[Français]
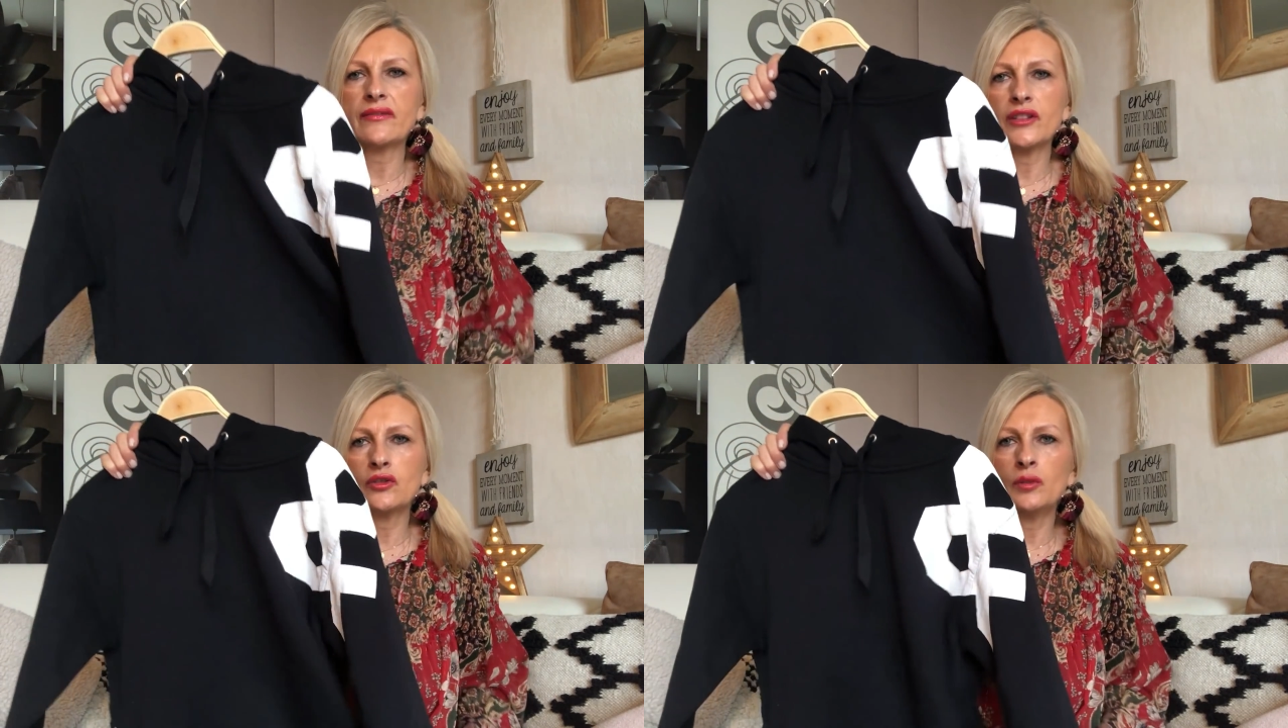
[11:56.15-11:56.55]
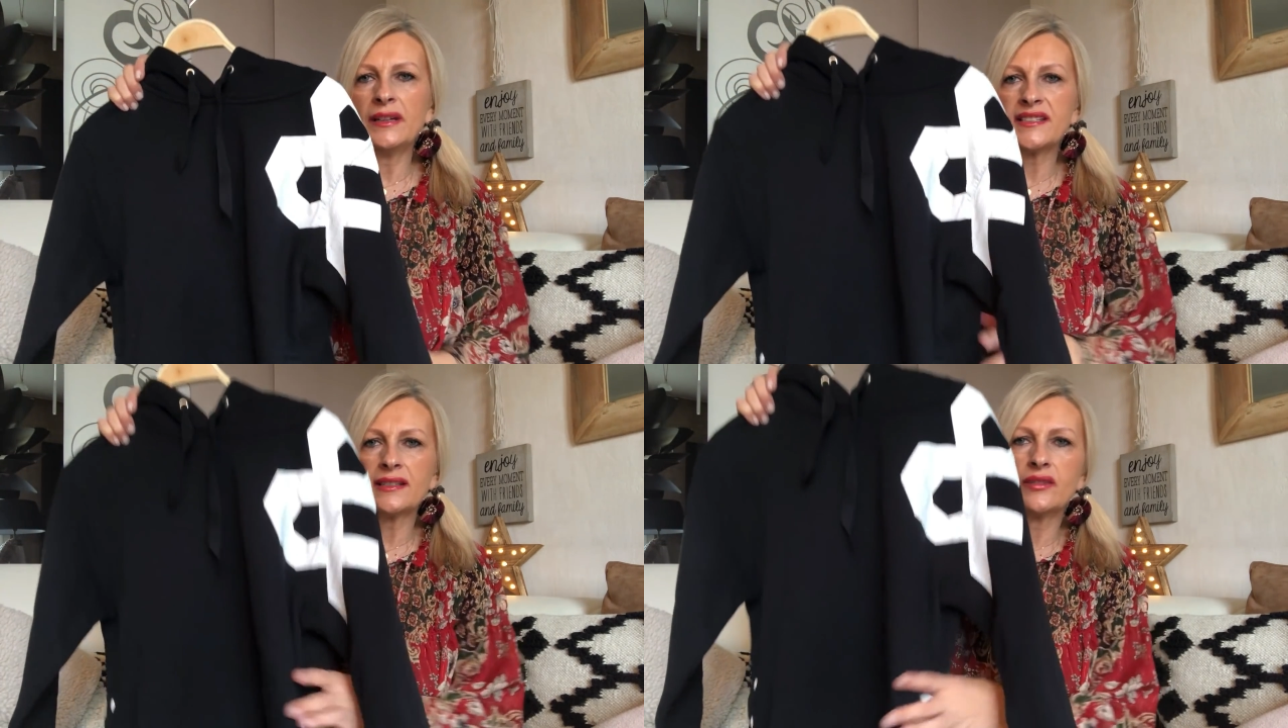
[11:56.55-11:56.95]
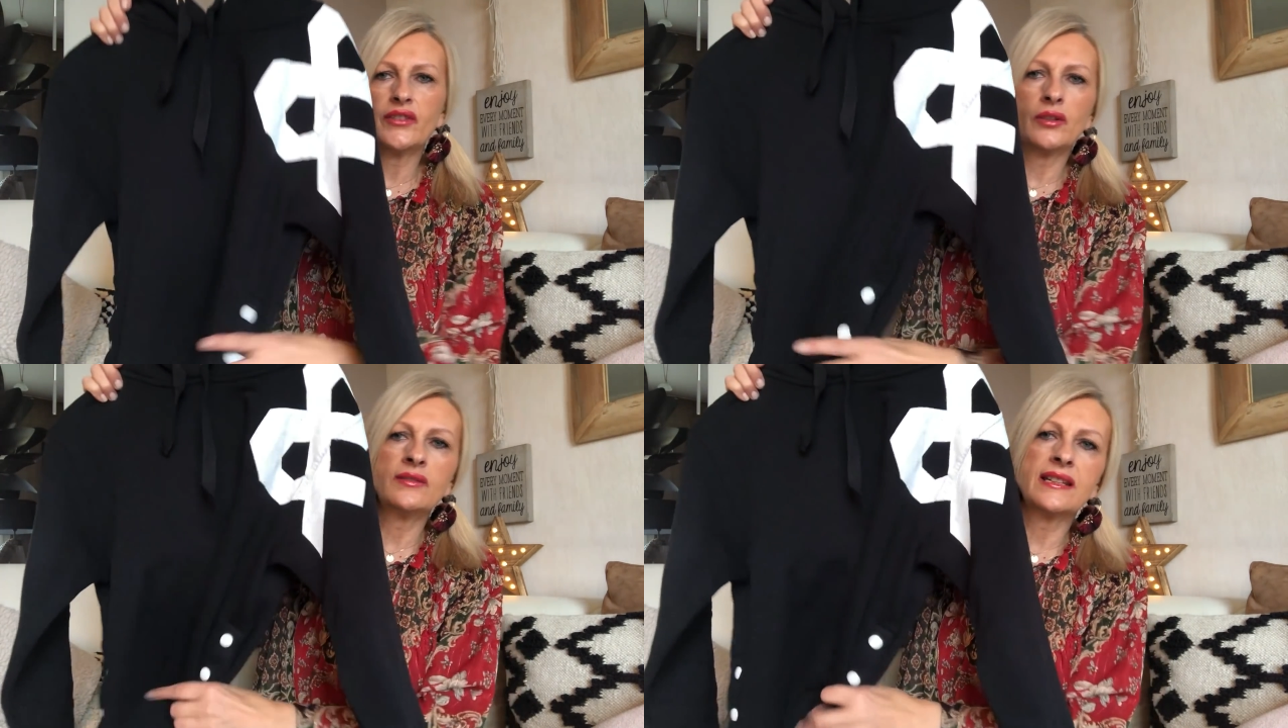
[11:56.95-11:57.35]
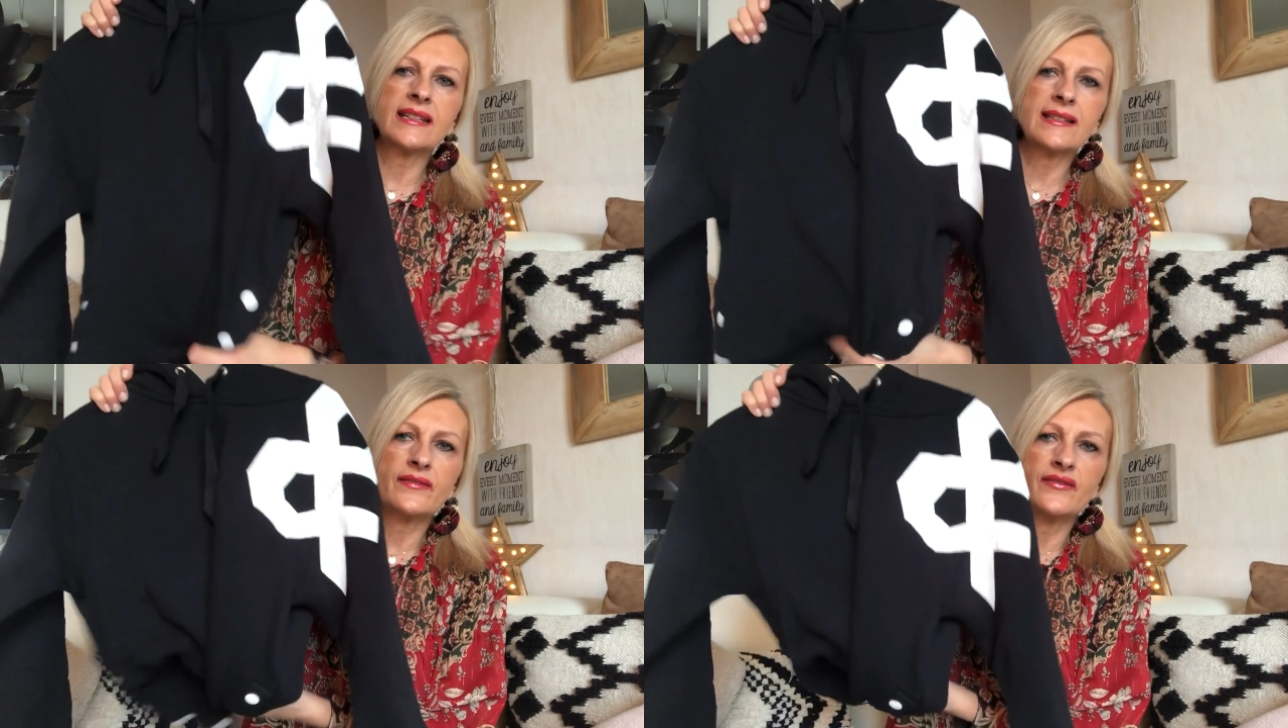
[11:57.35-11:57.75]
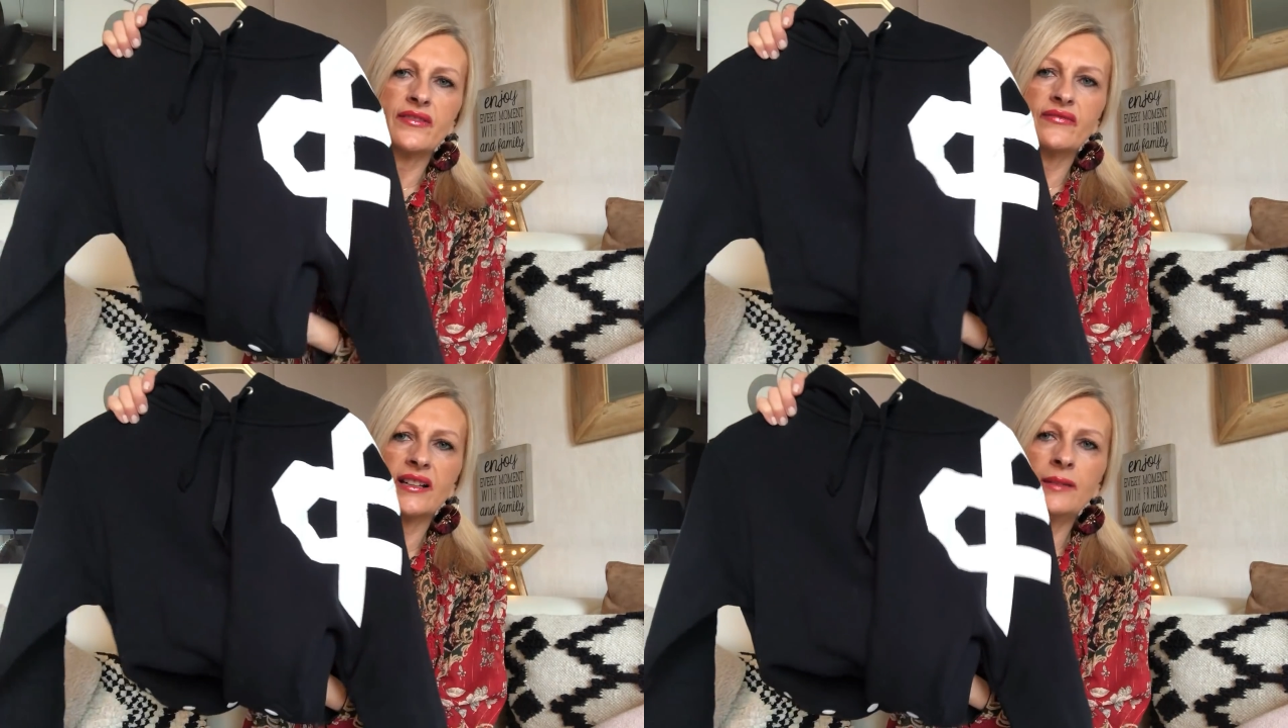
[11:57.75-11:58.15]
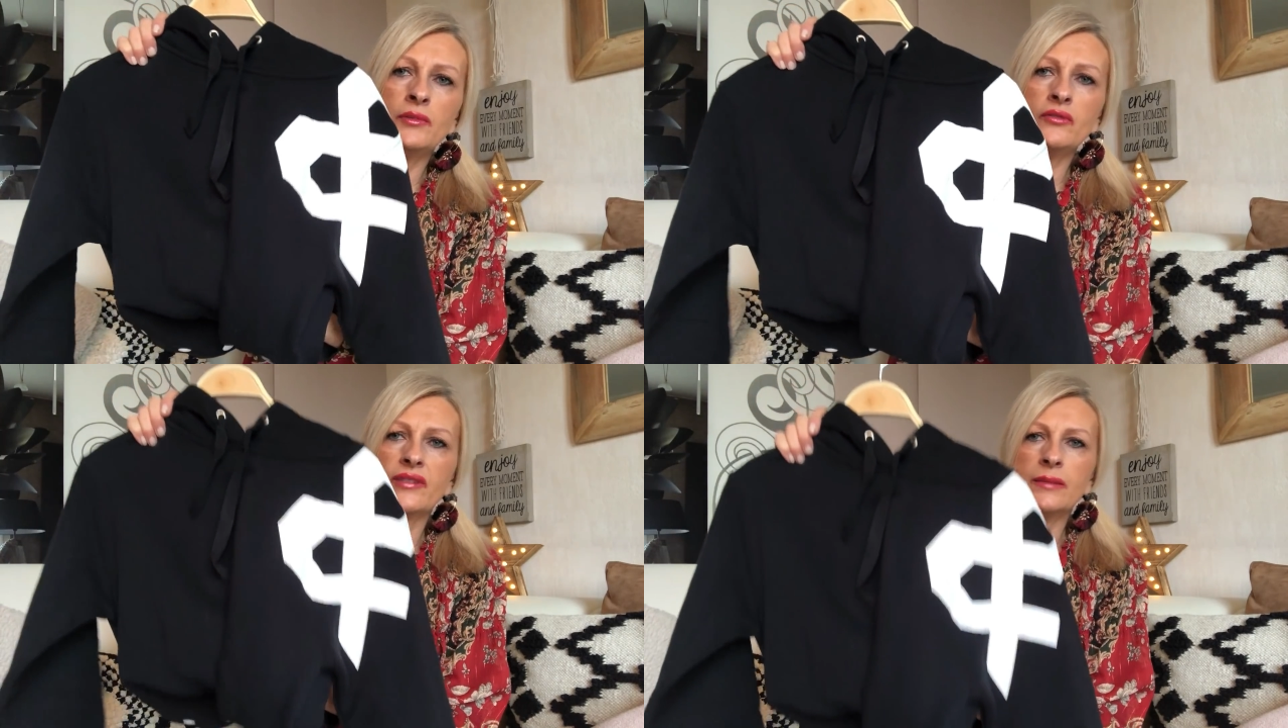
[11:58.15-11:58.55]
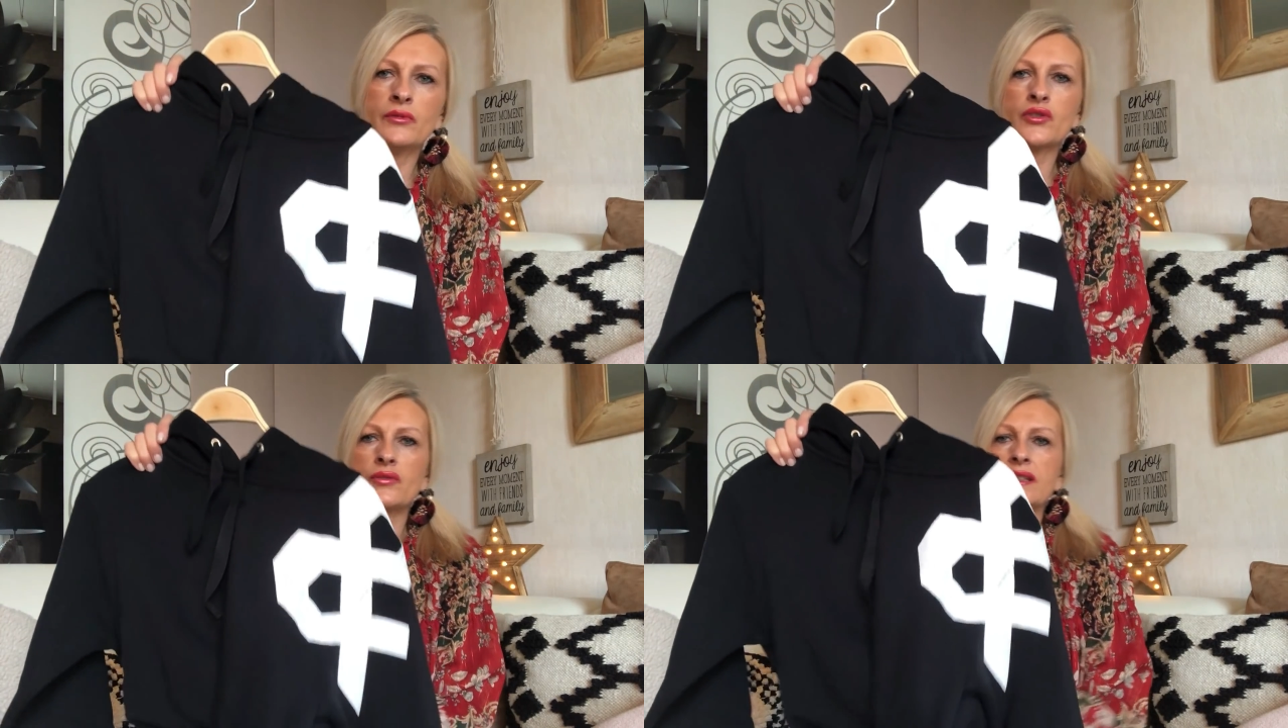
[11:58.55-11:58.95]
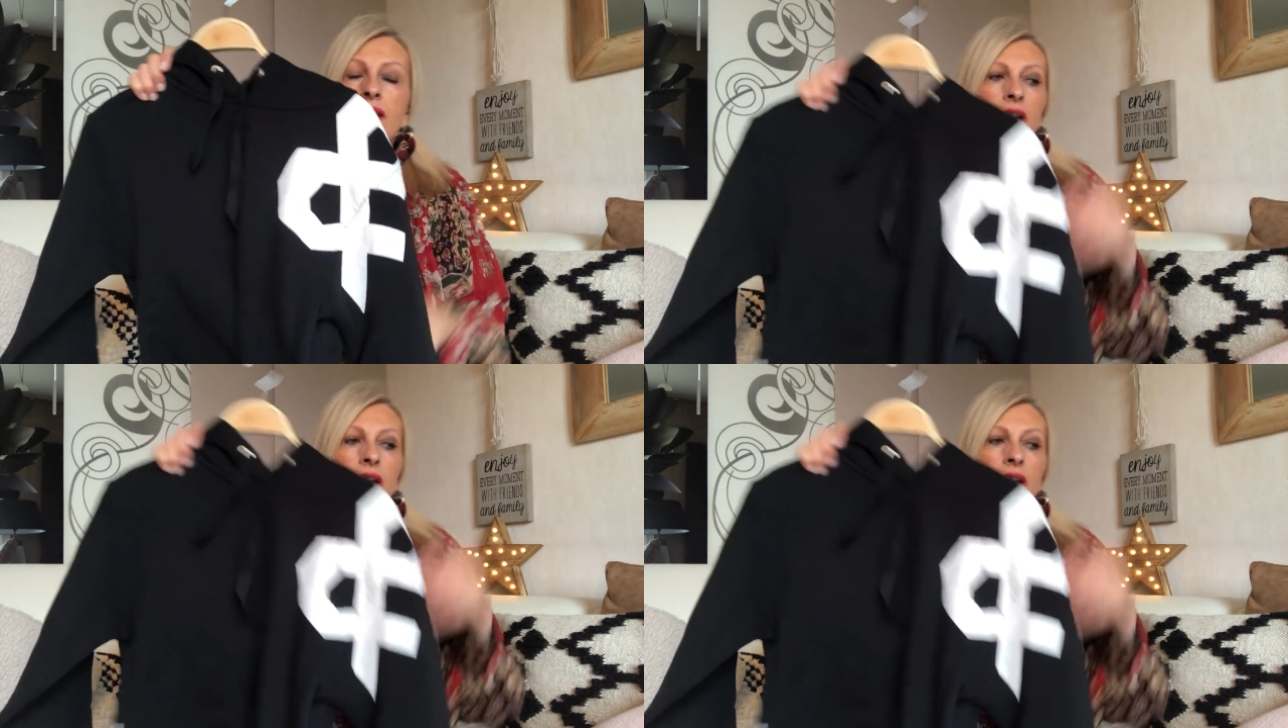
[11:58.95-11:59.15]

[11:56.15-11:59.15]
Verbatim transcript: fait deux matières différentes et ça fait vraiment, vraiment joli.